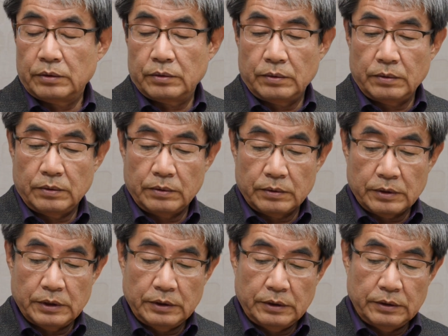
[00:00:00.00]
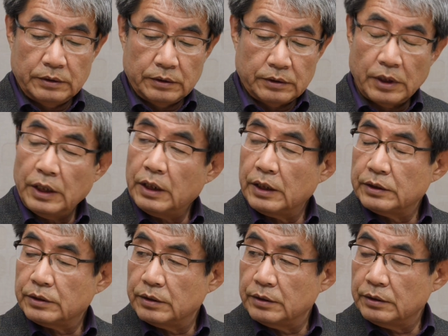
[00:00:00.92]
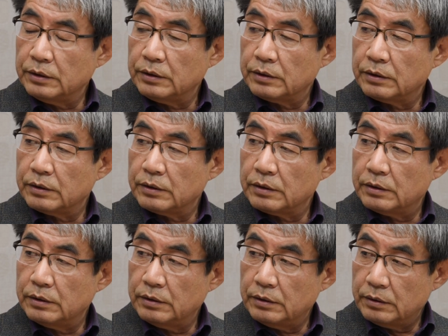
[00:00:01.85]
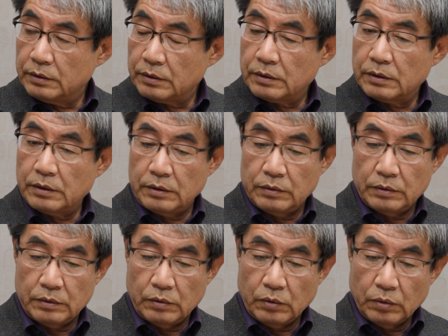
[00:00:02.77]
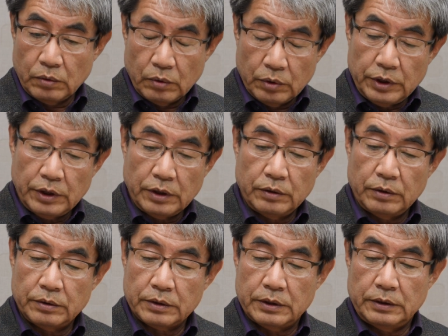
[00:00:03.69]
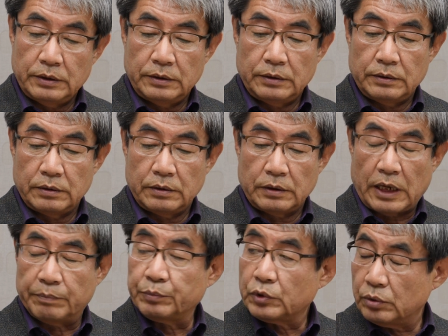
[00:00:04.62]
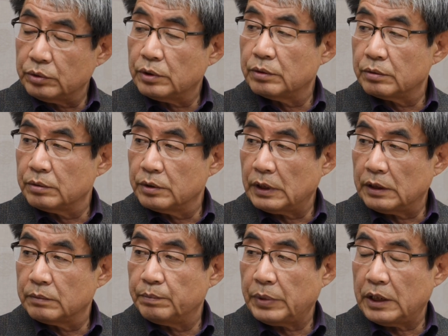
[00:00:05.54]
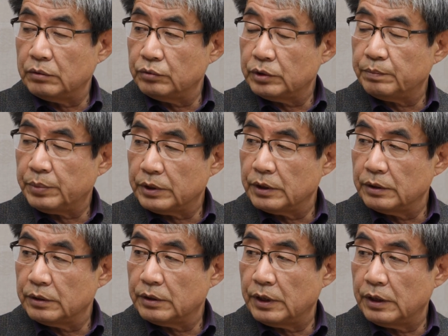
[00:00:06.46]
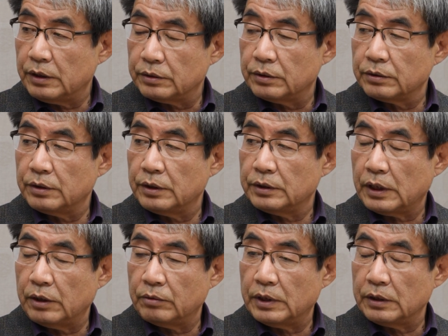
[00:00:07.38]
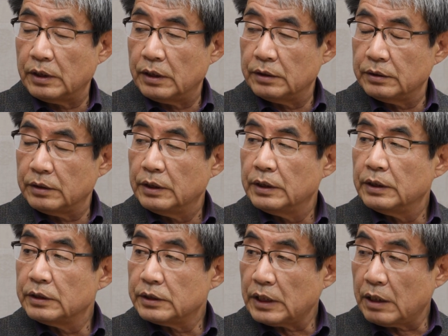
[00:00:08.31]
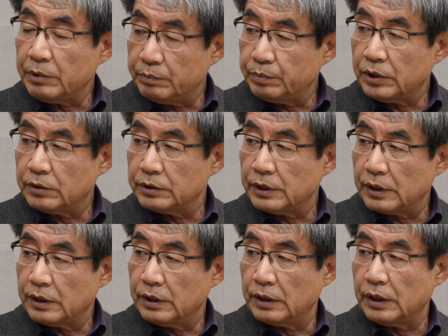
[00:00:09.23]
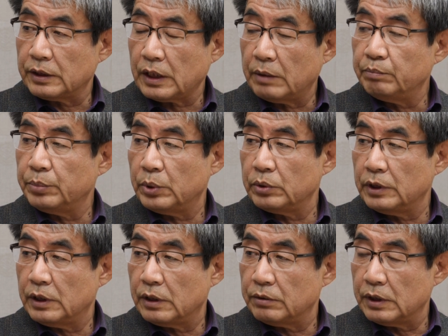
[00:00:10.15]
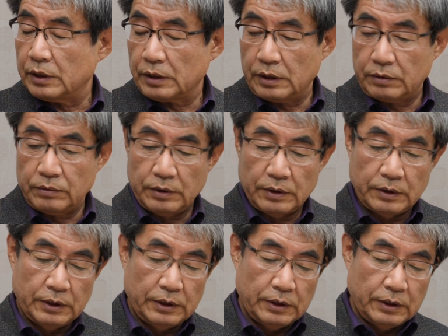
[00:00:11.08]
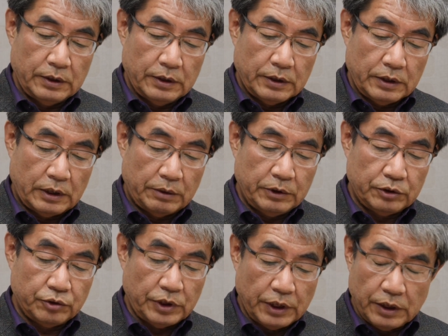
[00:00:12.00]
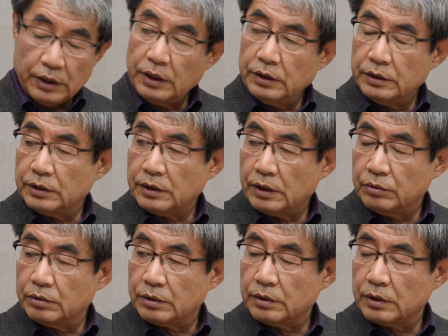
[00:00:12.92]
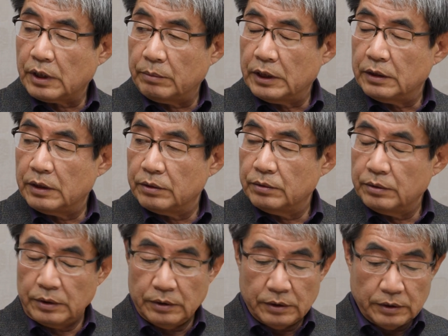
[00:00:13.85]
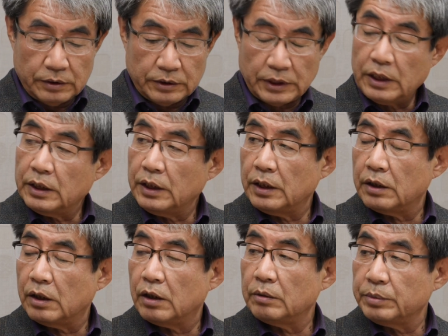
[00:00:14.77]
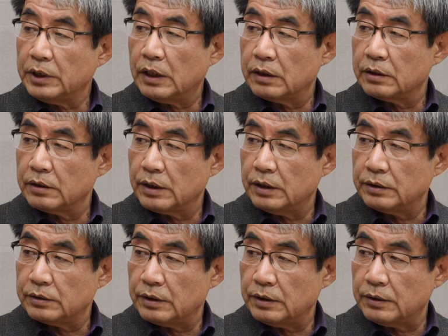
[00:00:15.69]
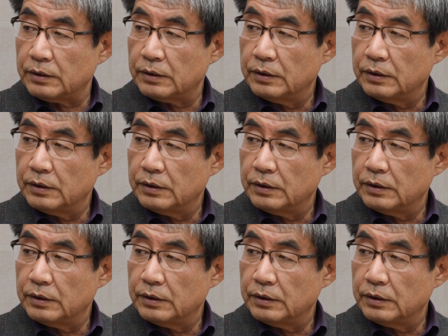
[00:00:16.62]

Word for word: 또그 서양에서는 그 오히려 그 압도적으로 한 8, 90%의 여성들이 사용한다는 삽입형 생리대 아, 탐폰이라고 아, 탐폰. 하는 게 있고요. 예, 예. 그다음에 최근에 이제 새로 개발되고 있는 생리컵이라는 게 있어요.